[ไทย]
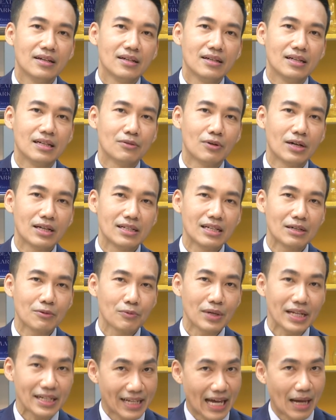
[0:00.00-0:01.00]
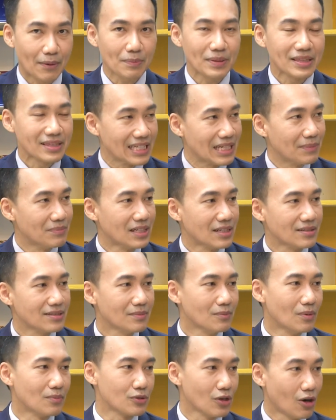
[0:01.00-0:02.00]
หรือว่าเรียกเวียดนามก็เป็นทีมหนึ่ง ซึ่ง
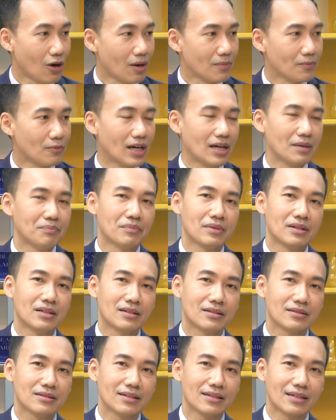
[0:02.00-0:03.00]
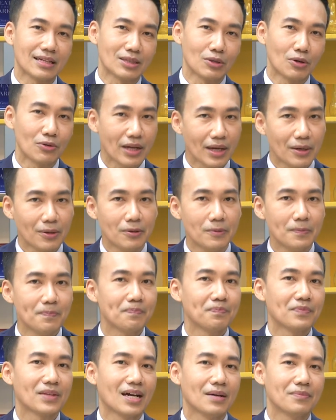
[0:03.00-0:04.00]
ผมชอบว่าเศรษฐกิจโตเร็ว
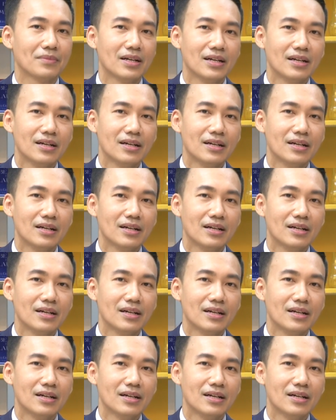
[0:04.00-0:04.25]
นะครับ